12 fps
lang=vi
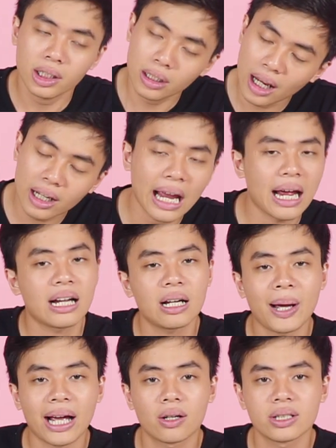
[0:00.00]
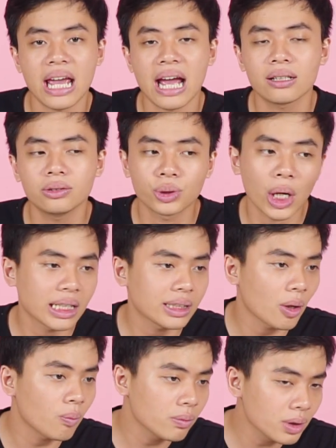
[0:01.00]
kể cả các bạn có dán răng
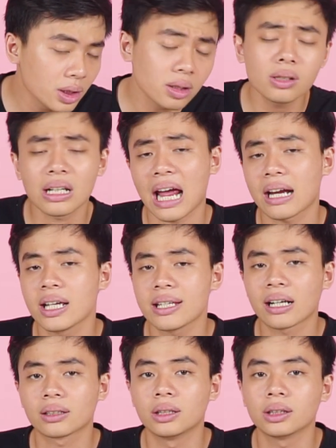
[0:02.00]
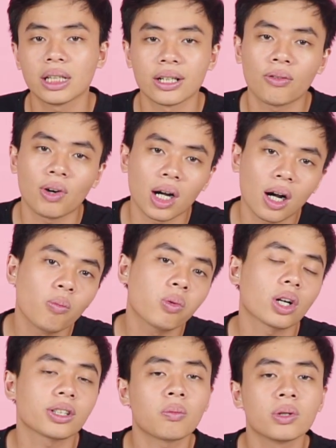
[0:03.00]
chống nước lại đi chăng nữa thì nó vẫn không
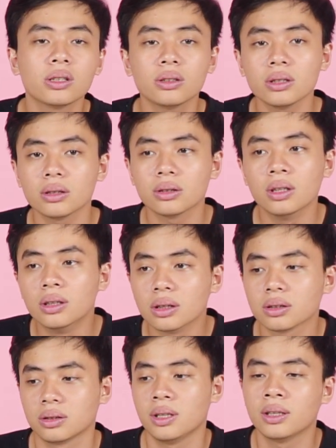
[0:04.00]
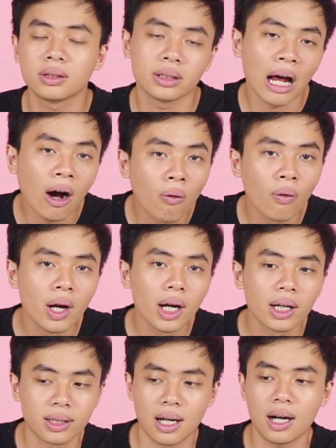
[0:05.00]
coi chống nước được như từ đầu
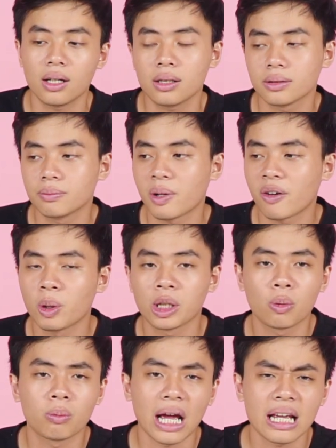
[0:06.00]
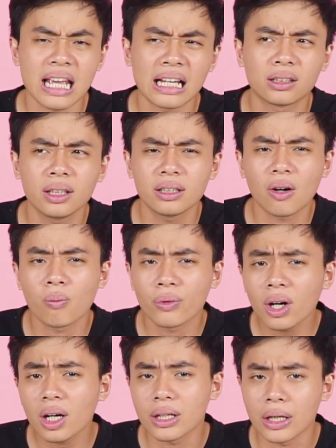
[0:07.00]
đó mà mình cũng đã giải thích trong
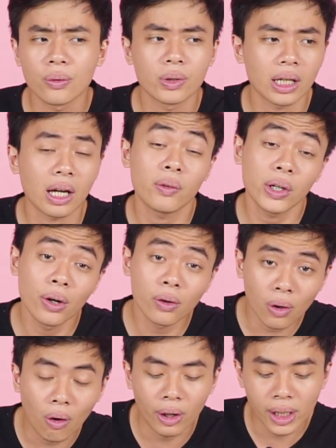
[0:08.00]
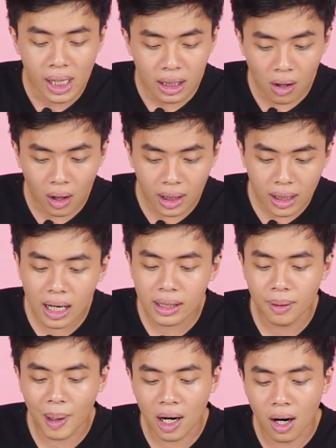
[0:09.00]
rất là nhiều những cái video rồi còn ở đây
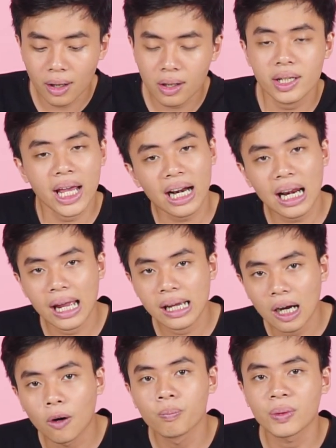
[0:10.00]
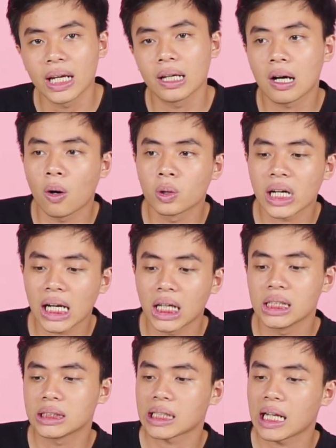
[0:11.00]
thì bạn hỏi có dán lại hay không thì câu trả
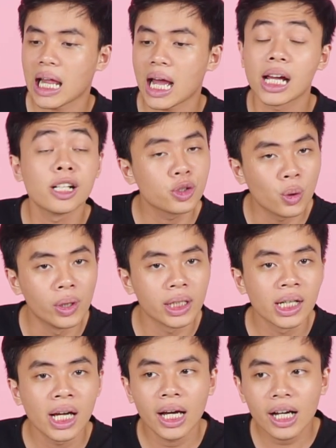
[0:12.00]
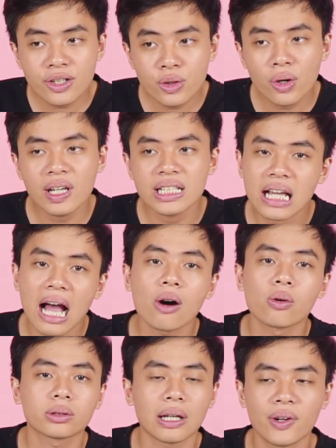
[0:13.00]
lời sẽ là hên xui hên xui vì sao
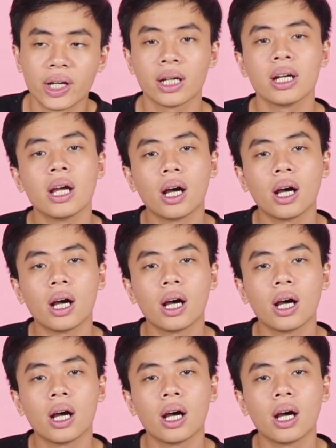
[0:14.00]
tại vì